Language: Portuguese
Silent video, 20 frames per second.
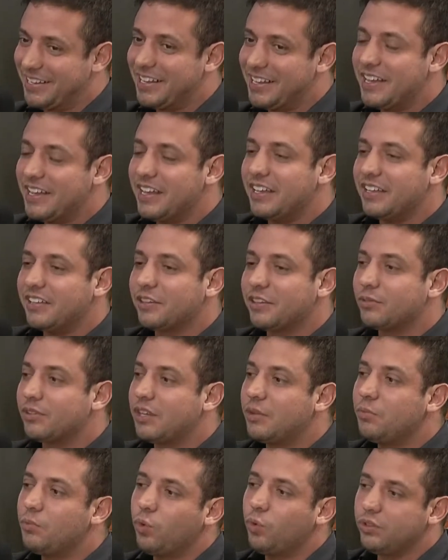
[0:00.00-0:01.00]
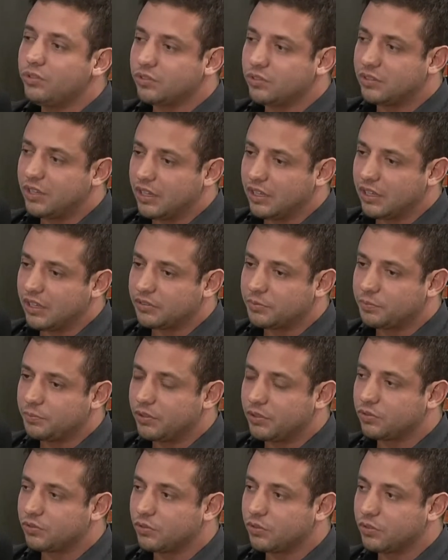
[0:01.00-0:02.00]
Sim. Então tem muito isso daí. As
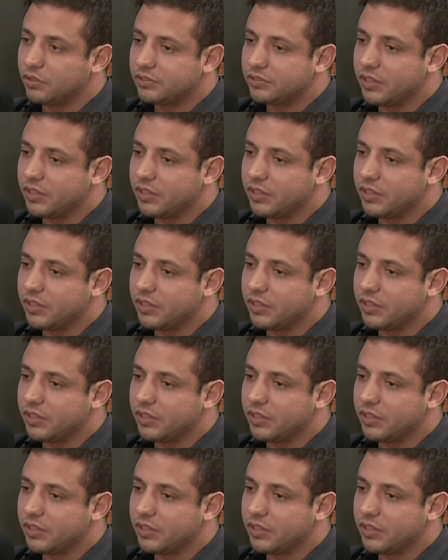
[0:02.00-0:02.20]
pessoas.